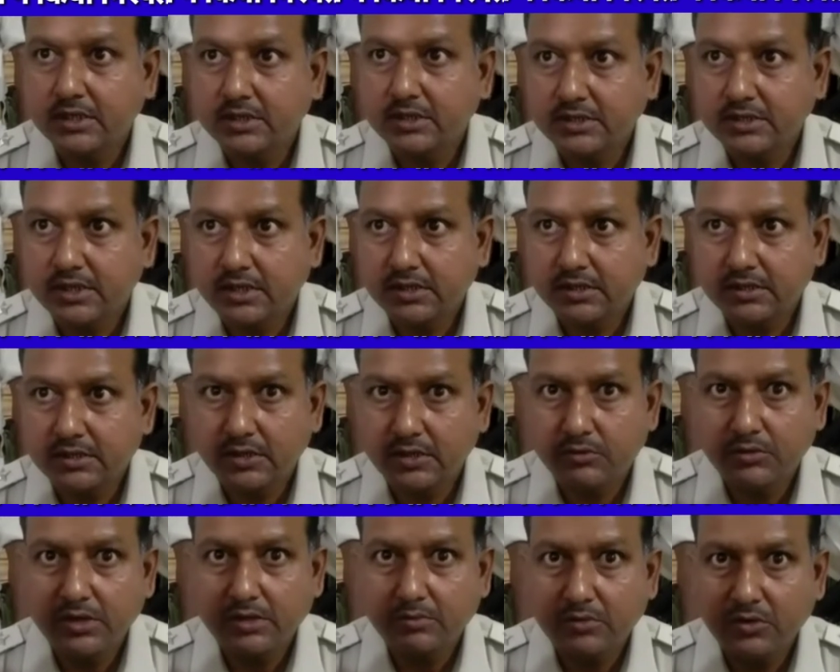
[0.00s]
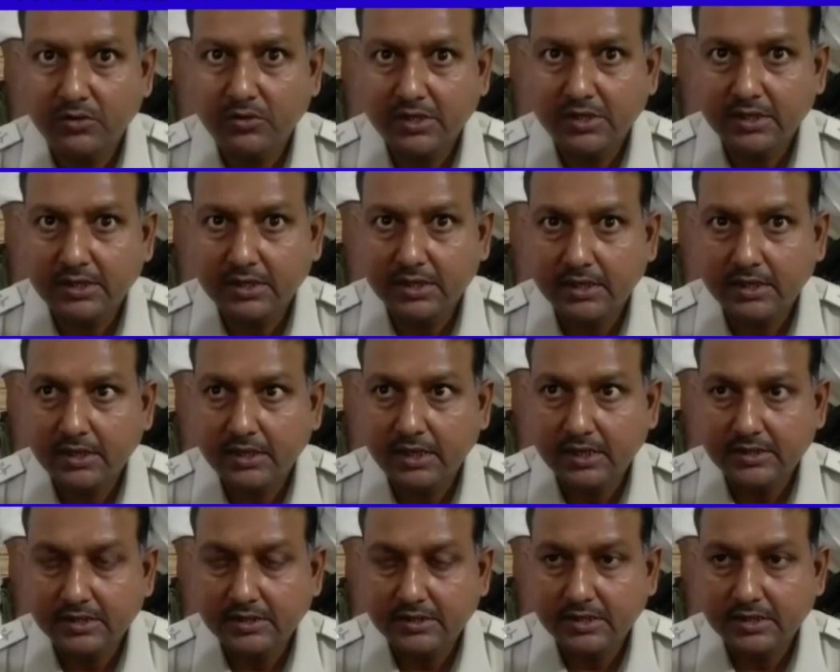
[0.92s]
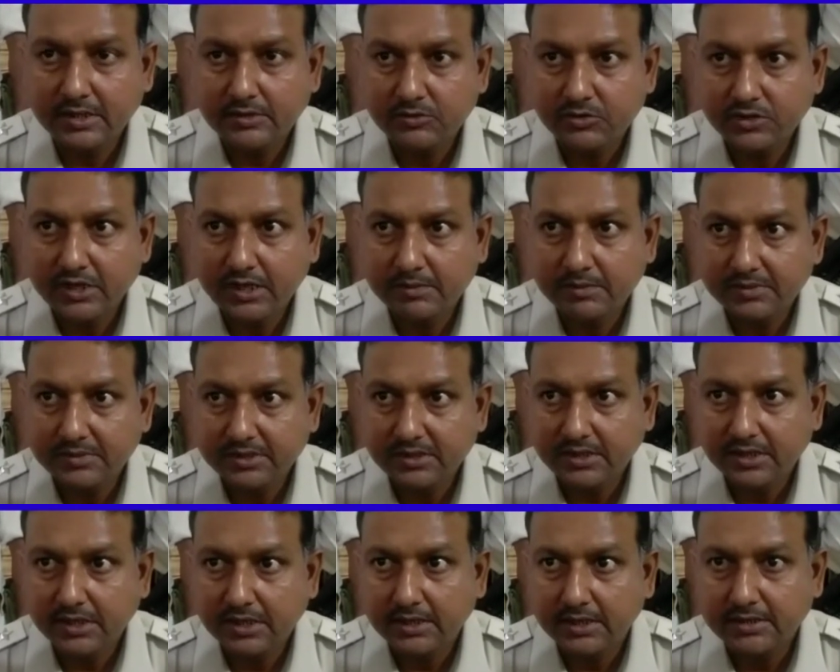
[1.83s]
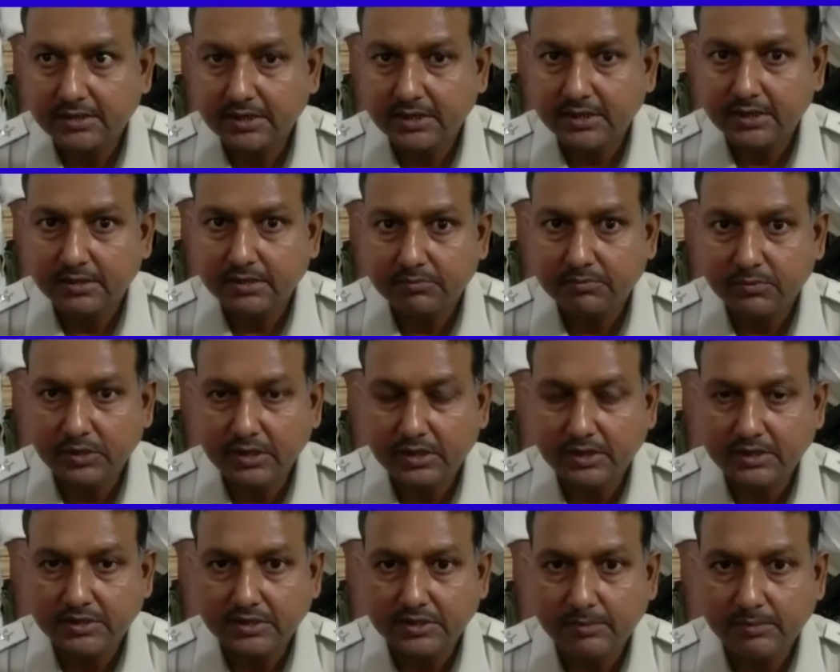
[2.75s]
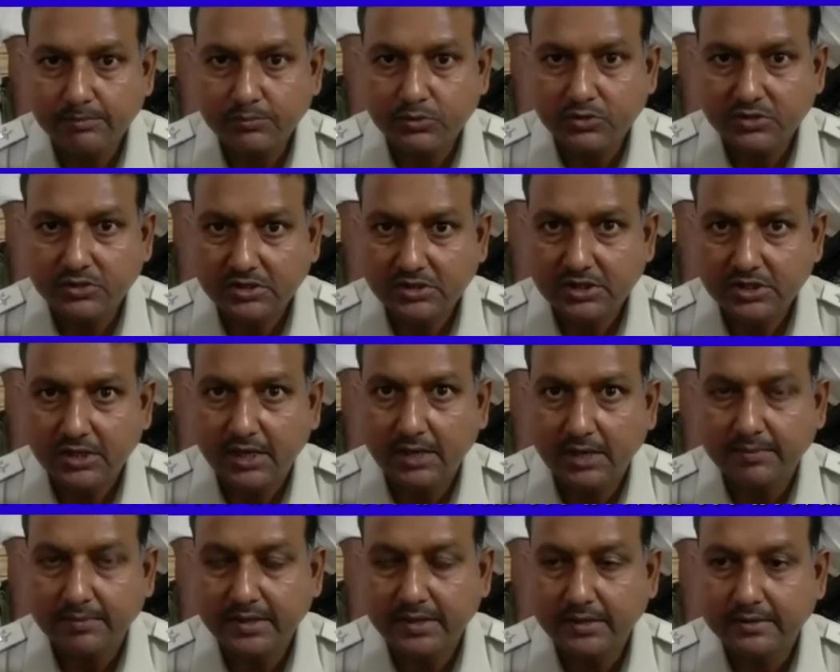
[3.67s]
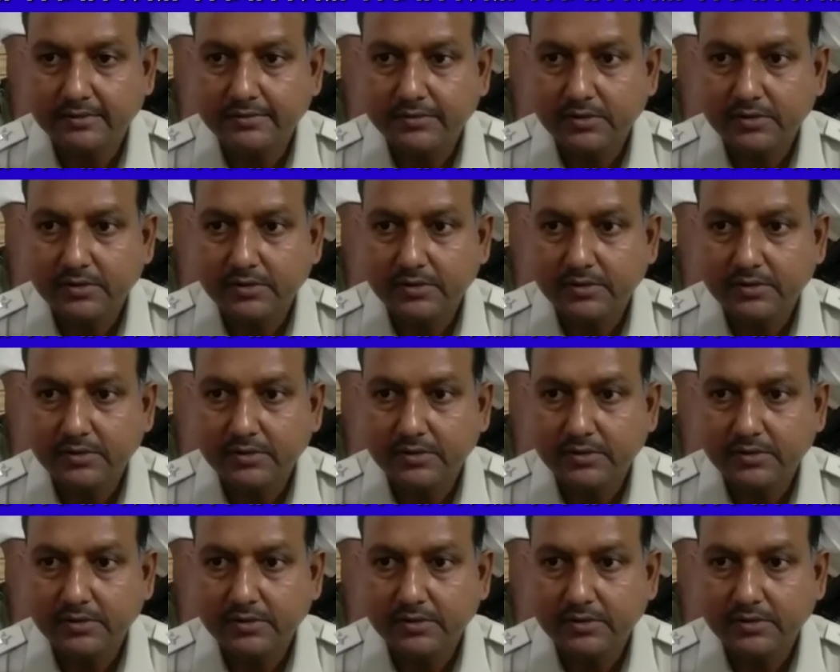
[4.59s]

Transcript: अधीक्षक देवघर महोदय के आदेशानुसार बीते रात्रि संपूर्ण जिला में